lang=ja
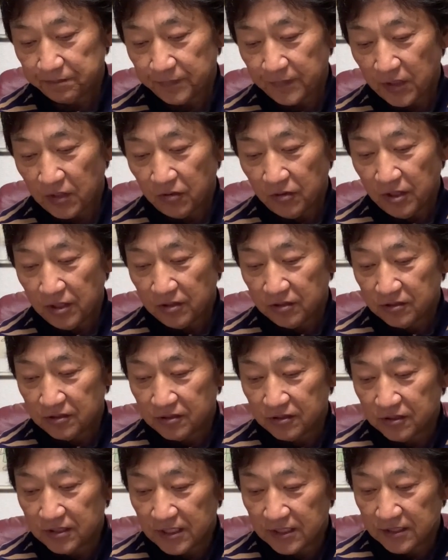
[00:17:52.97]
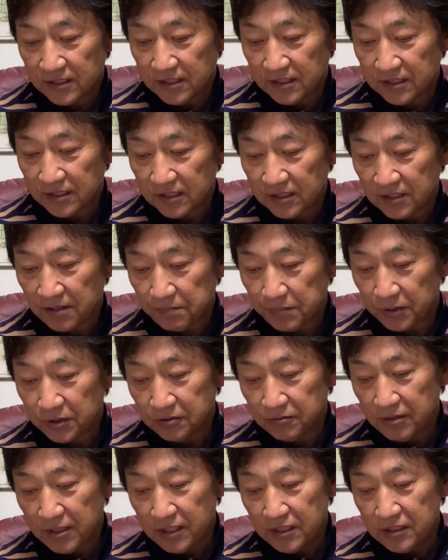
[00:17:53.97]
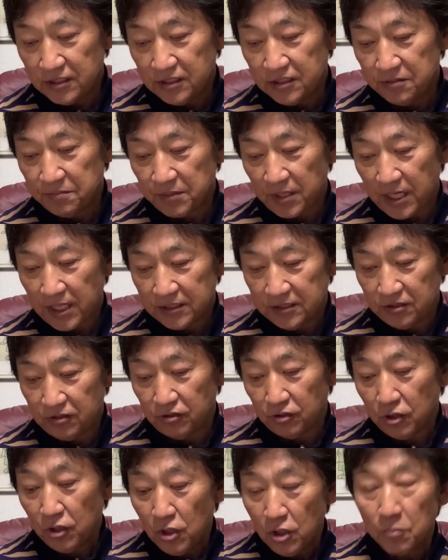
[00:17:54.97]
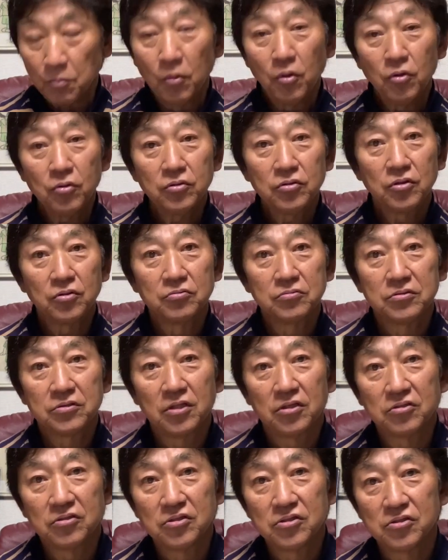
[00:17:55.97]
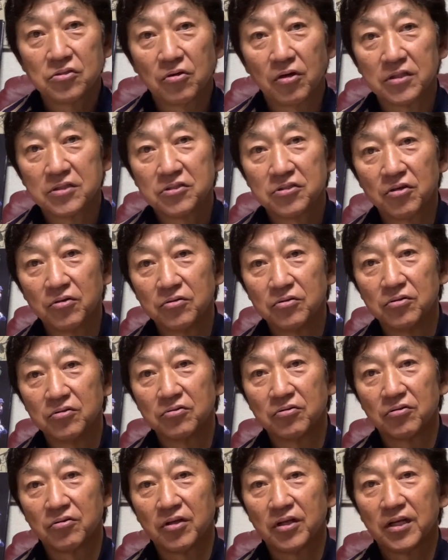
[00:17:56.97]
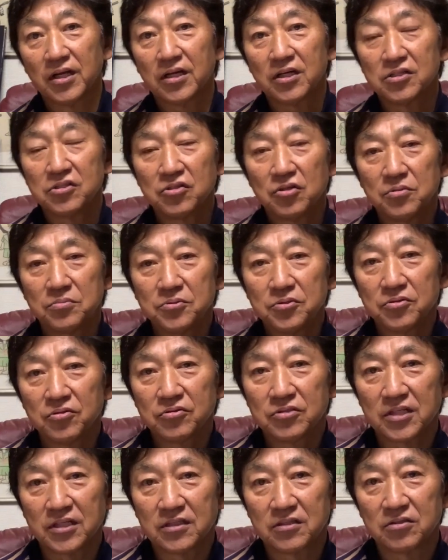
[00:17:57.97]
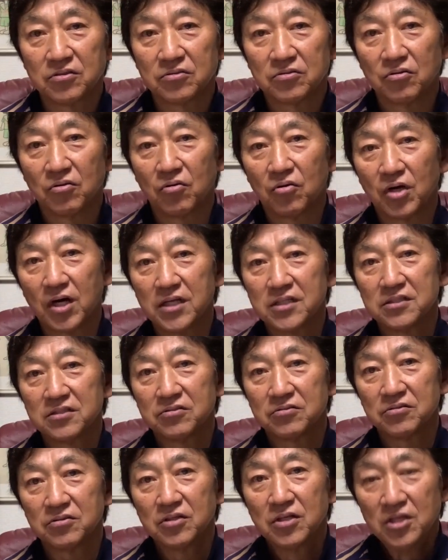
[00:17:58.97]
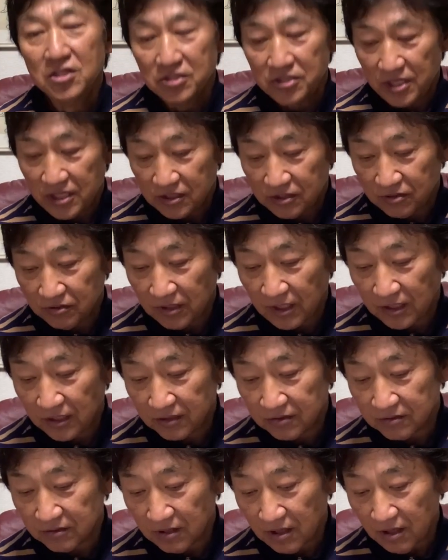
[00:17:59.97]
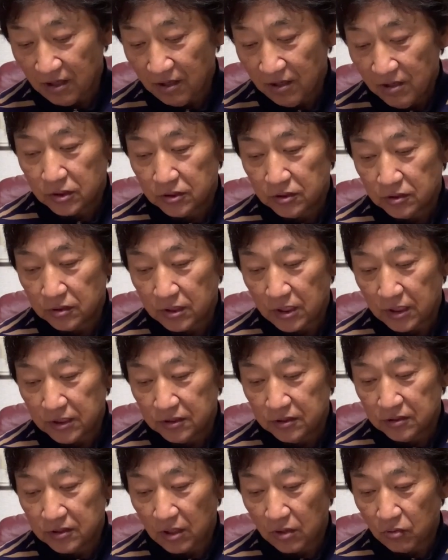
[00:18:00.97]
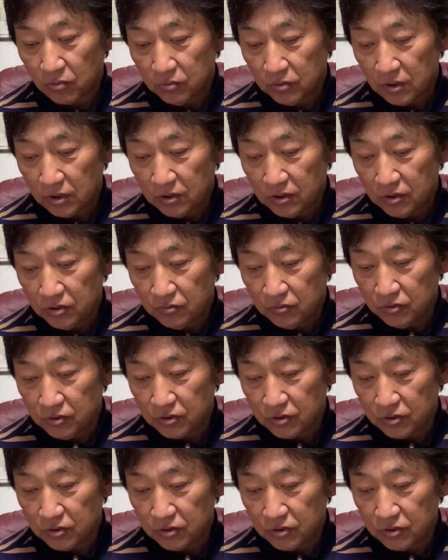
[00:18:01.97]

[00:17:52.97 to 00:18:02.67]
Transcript: 5年の通算成績はやっぱ2割1分8厘もっと打ってる印象が強いんですよねなんか勝負強さっていうのを感じる選手でですね打率がこんなに低い